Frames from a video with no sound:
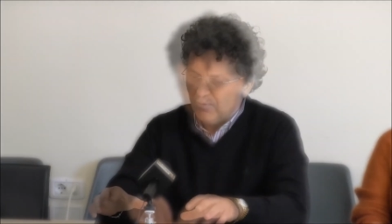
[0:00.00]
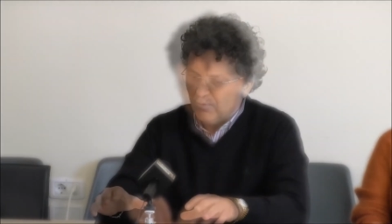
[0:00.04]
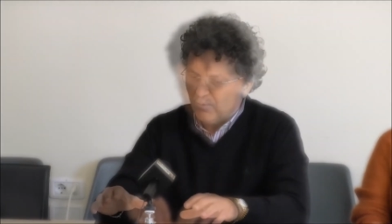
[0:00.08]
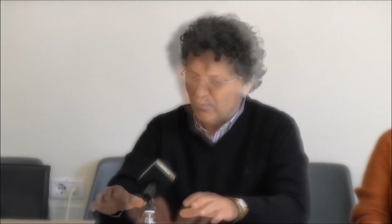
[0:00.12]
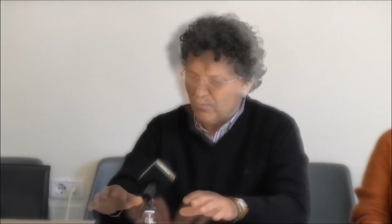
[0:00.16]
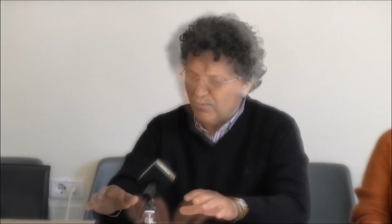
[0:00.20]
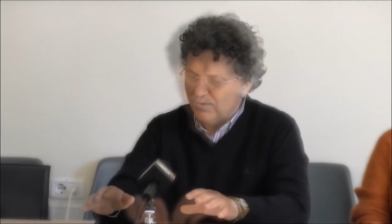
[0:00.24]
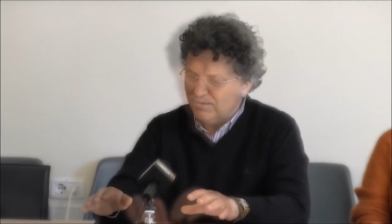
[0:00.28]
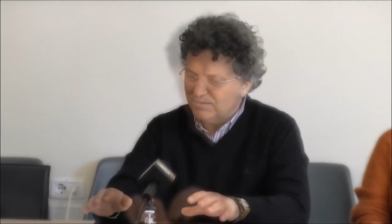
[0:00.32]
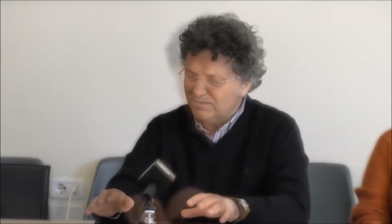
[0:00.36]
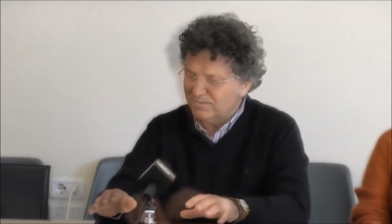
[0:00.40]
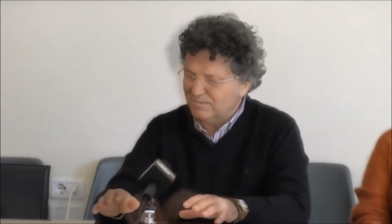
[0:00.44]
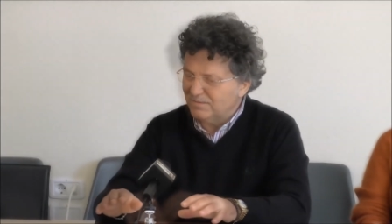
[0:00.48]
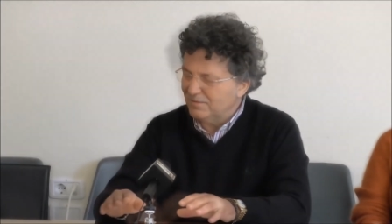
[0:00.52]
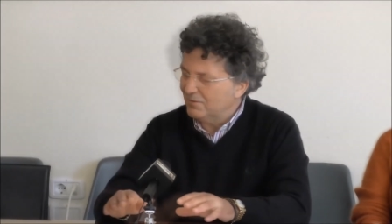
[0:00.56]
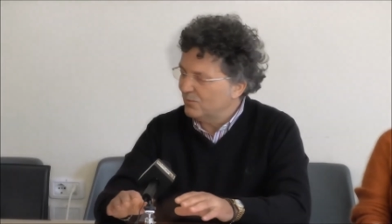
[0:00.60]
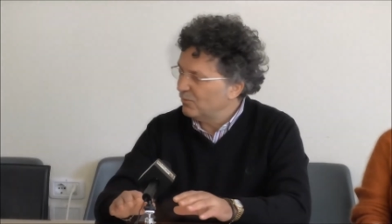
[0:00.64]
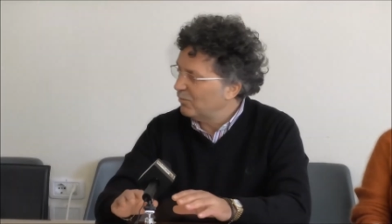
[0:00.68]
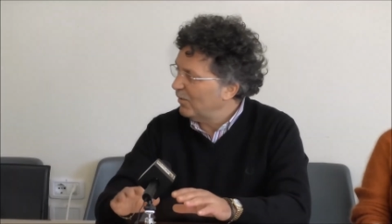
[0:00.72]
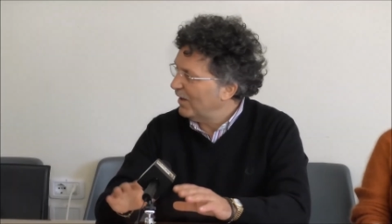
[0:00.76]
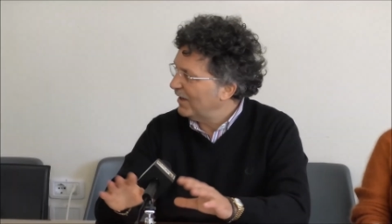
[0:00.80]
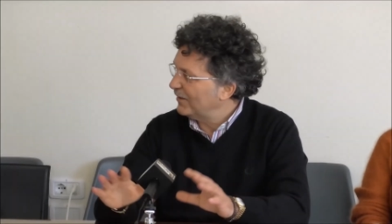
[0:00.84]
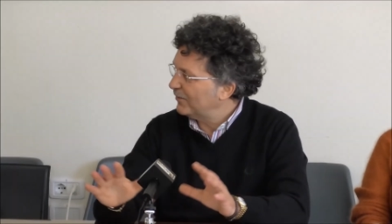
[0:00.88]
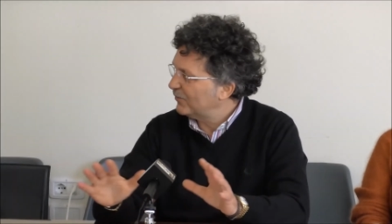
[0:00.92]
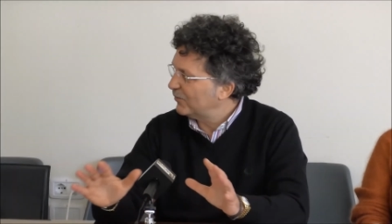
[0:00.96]
Questi
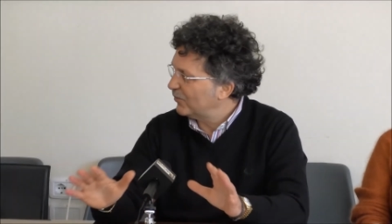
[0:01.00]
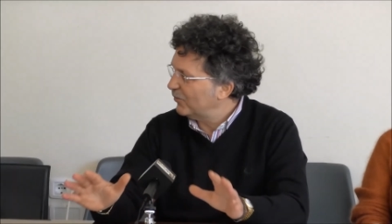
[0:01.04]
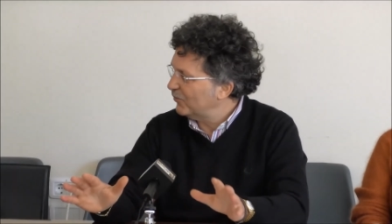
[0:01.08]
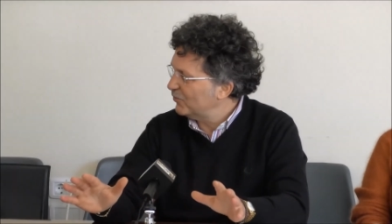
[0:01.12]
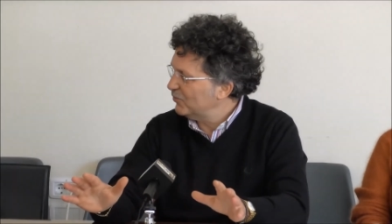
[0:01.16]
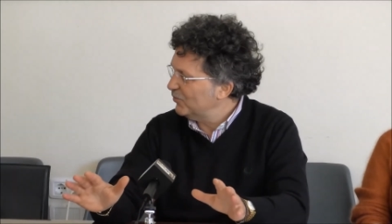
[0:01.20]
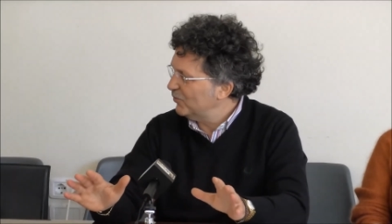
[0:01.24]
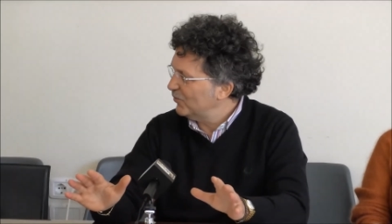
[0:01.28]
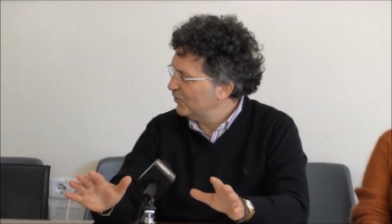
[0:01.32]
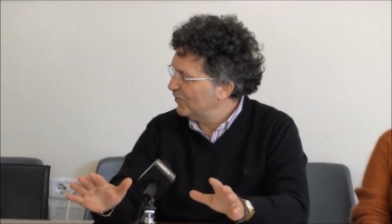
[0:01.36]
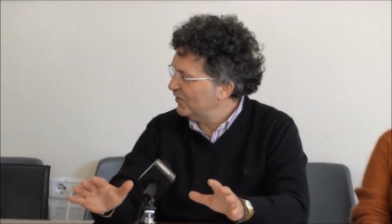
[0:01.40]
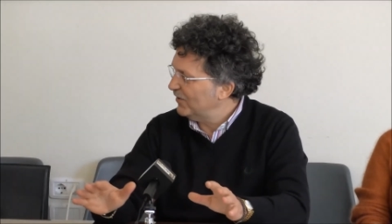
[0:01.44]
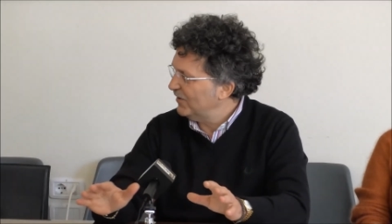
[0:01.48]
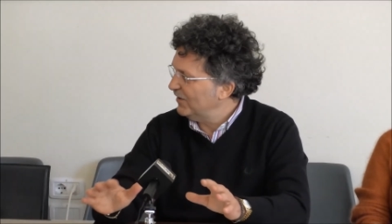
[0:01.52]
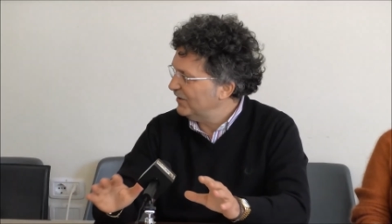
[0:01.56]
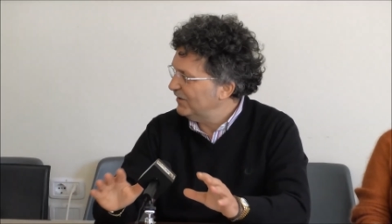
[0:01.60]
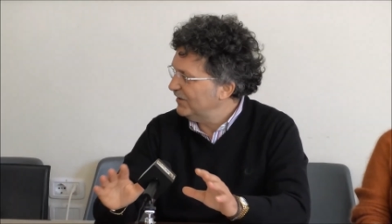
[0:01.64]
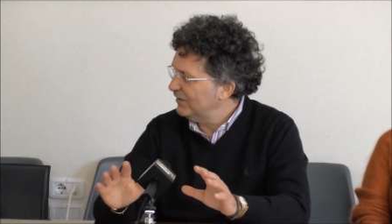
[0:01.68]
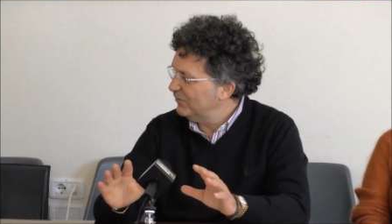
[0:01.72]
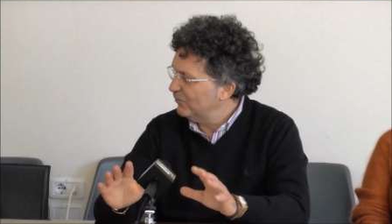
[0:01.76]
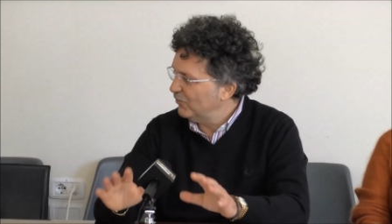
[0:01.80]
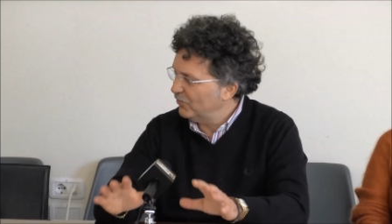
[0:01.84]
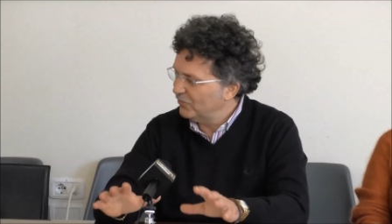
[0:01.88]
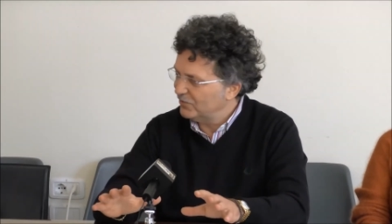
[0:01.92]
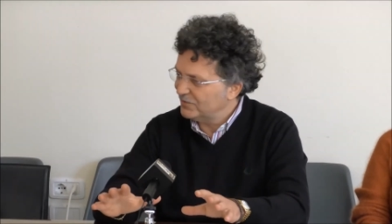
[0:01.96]
quattro giorni di
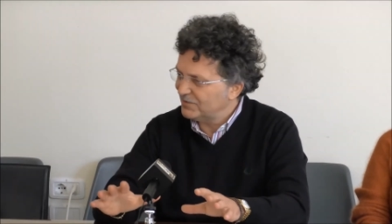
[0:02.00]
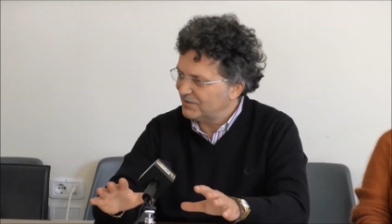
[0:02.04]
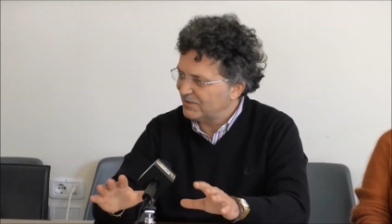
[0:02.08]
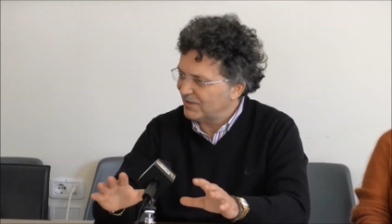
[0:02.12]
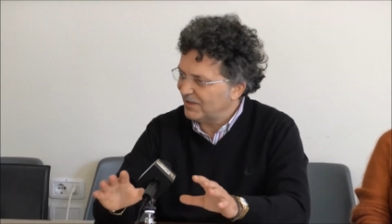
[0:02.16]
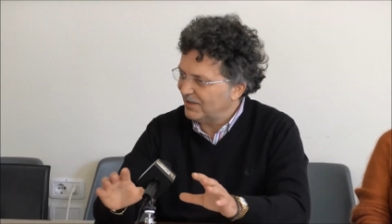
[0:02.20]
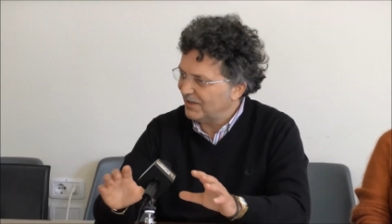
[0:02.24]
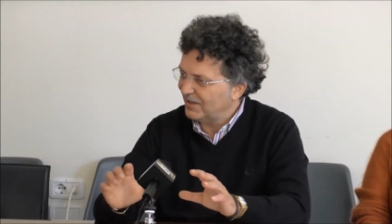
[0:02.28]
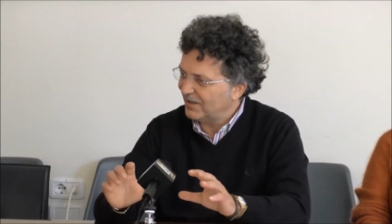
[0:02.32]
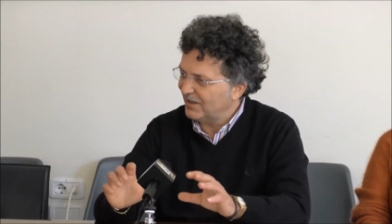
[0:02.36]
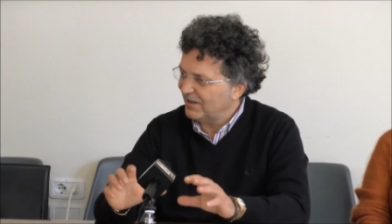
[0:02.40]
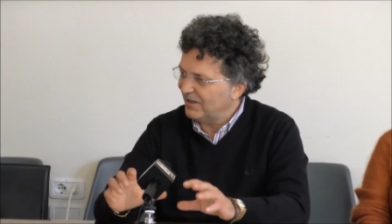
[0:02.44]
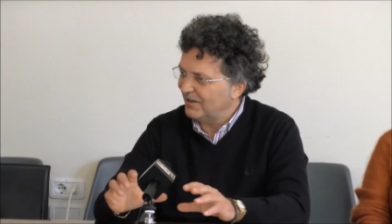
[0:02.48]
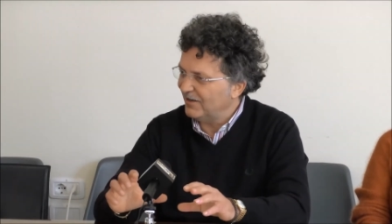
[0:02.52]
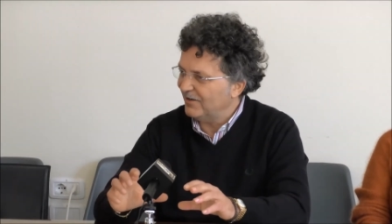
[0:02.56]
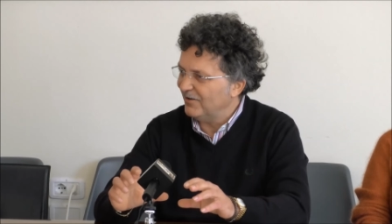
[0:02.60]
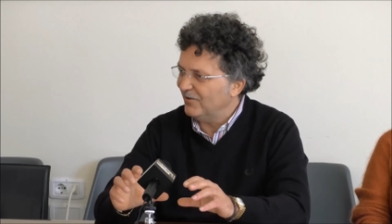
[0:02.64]
mostre che